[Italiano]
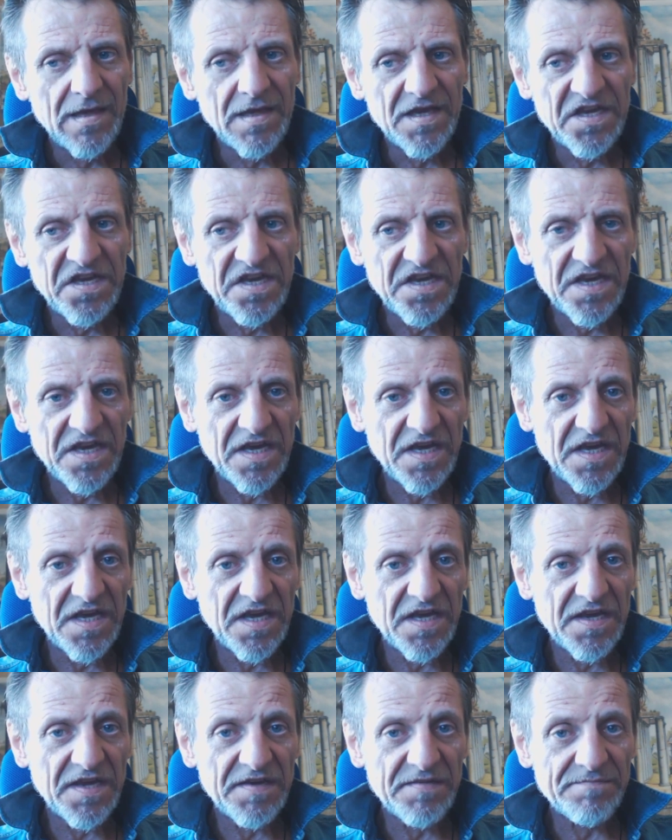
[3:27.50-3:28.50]

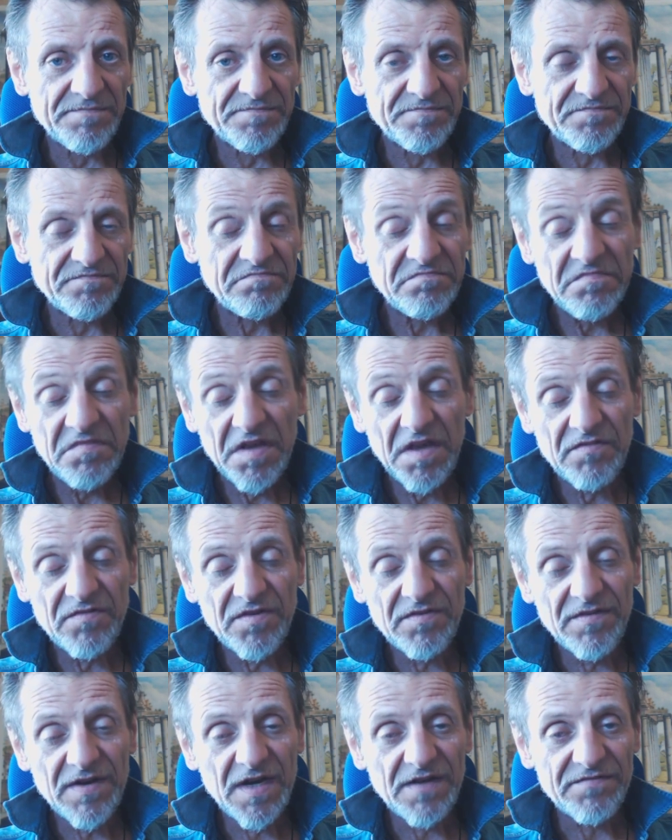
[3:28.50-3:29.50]
e, e
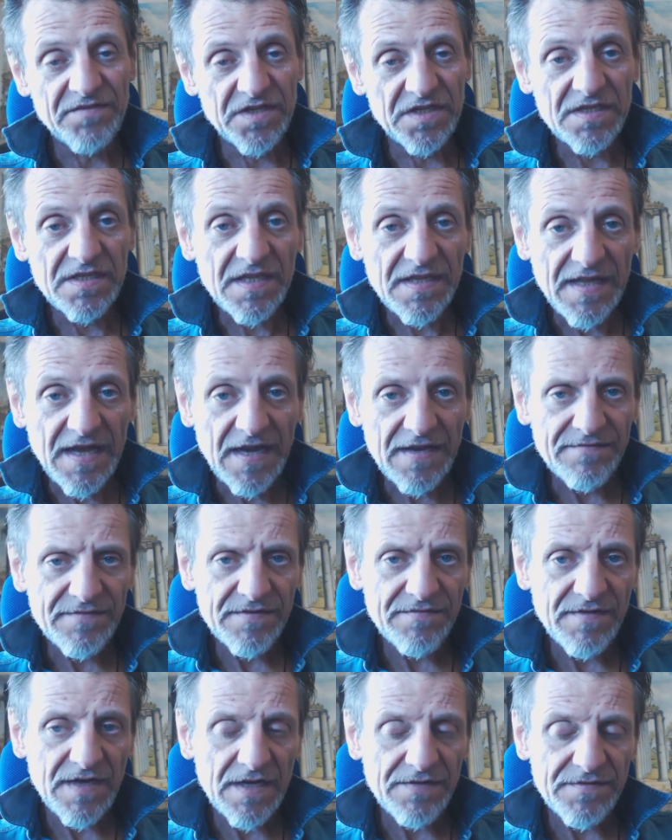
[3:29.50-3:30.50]
viva la vita, dai,
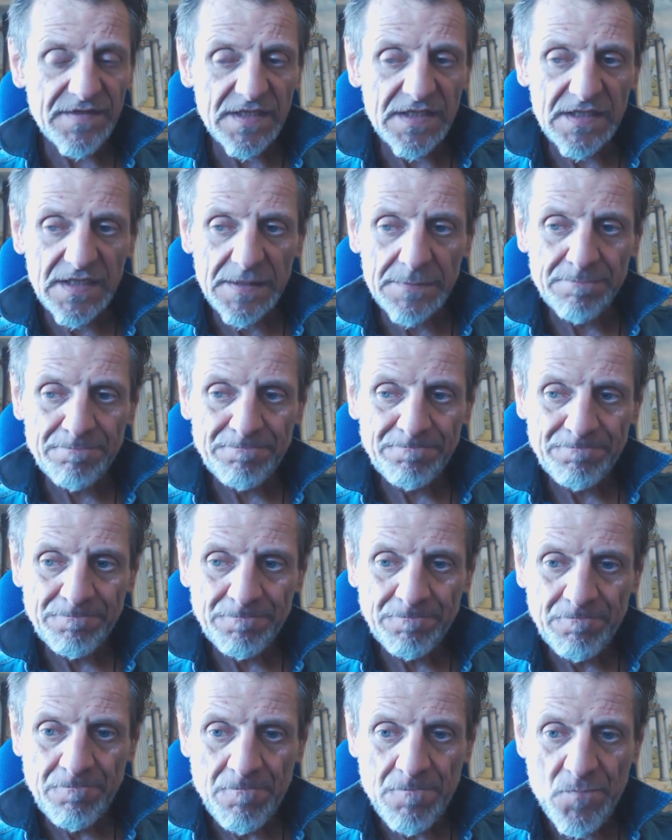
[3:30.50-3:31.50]
viva la vita,
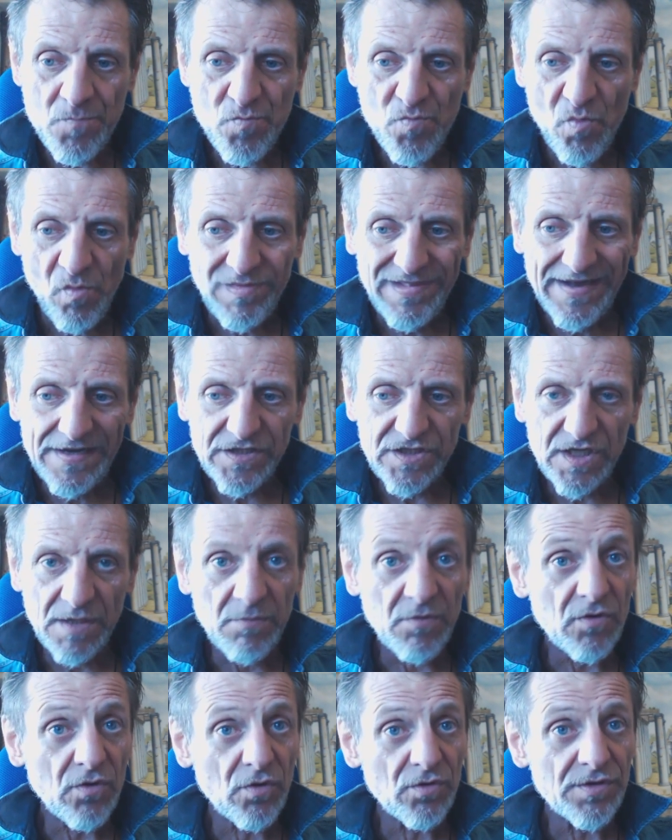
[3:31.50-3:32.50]

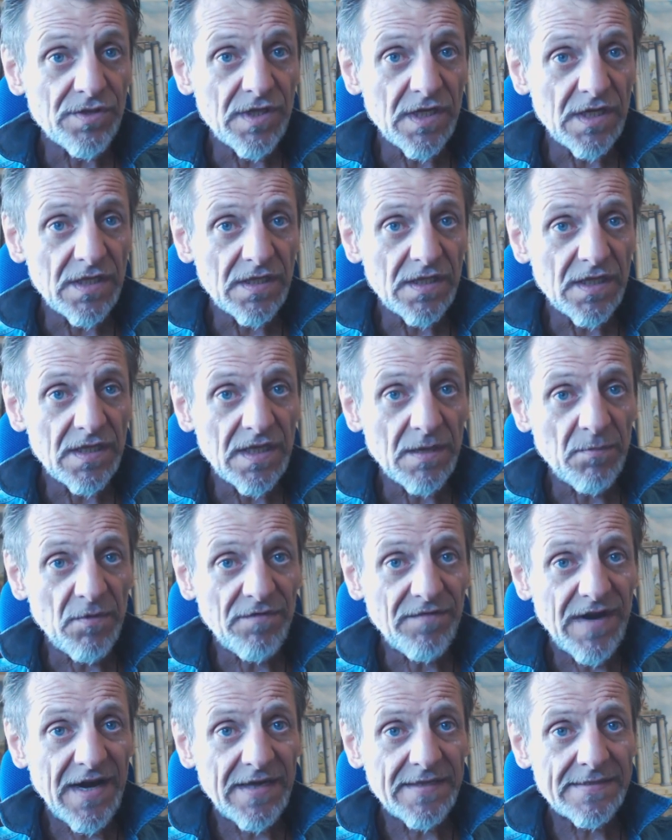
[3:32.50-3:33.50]
siamo contenti,
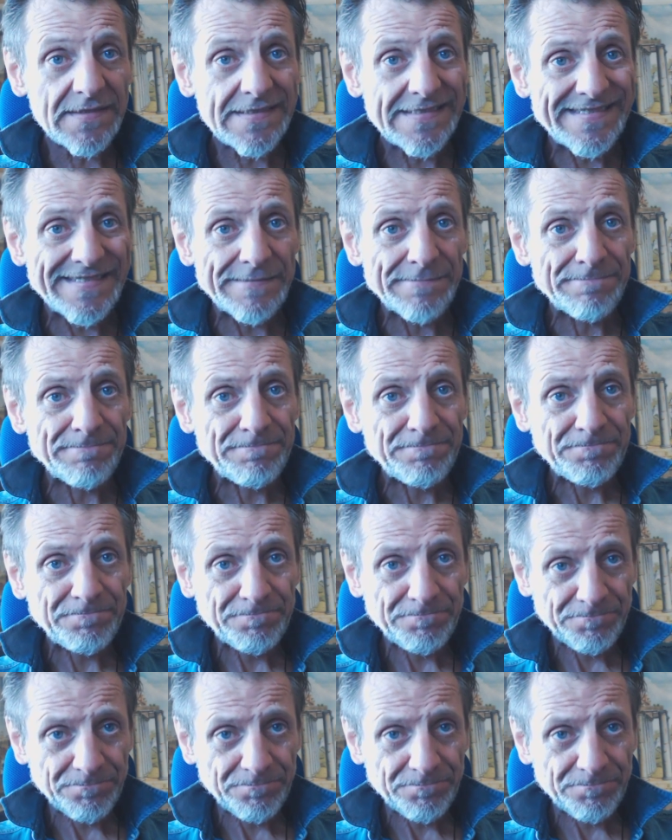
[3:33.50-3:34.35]
andiamo avanti